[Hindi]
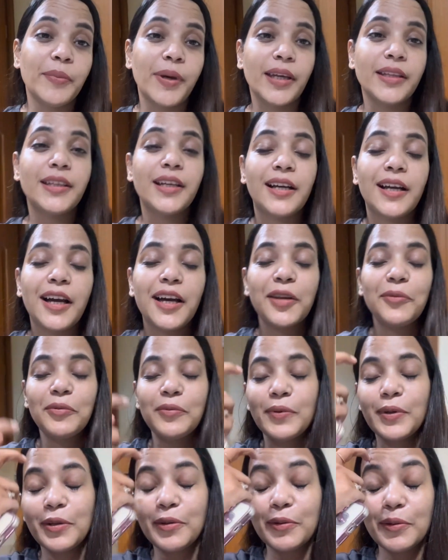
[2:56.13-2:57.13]
भाई थकान
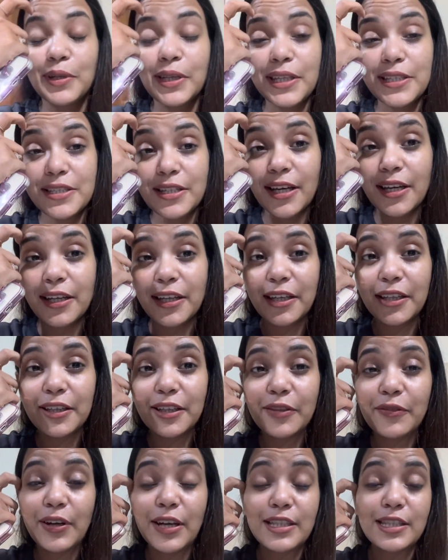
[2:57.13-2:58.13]
बिल्कुल नहीं जा रही
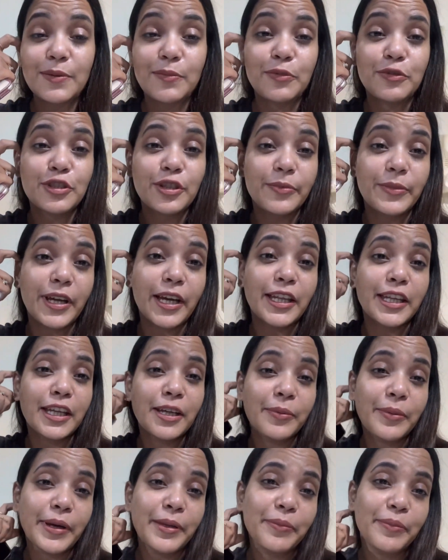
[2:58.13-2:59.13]
थी वहाँ से पूजा में आने
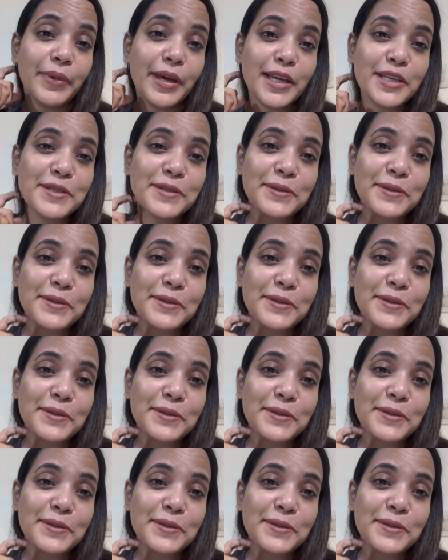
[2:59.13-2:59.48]
के बाद मैं